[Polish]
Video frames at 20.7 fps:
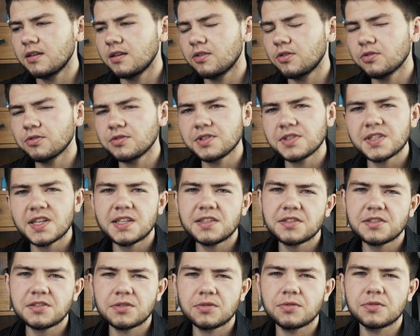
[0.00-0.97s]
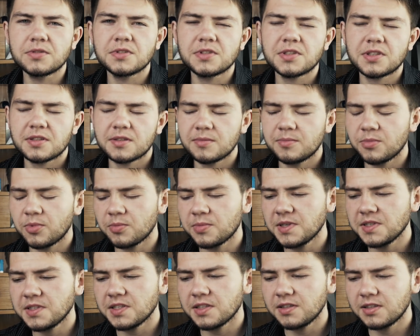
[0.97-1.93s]
konsensus
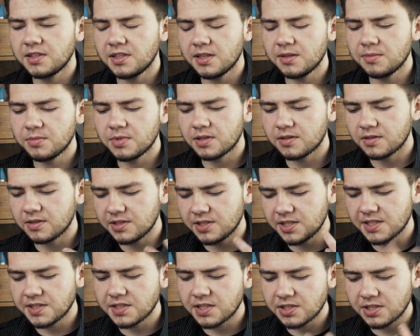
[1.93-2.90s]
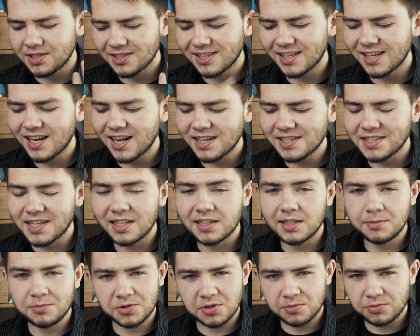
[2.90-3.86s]
pomiędzy tym, gdzie jesteście teraz, a
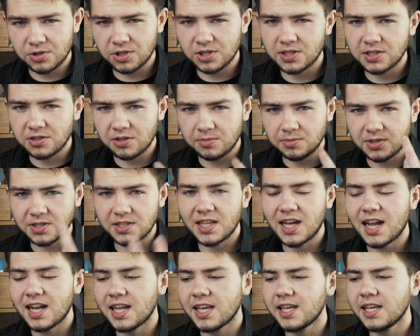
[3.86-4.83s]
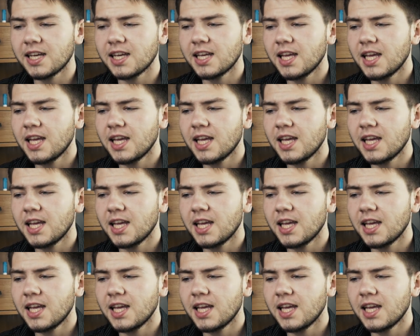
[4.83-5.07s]
tym, co możecie zrobić dalej.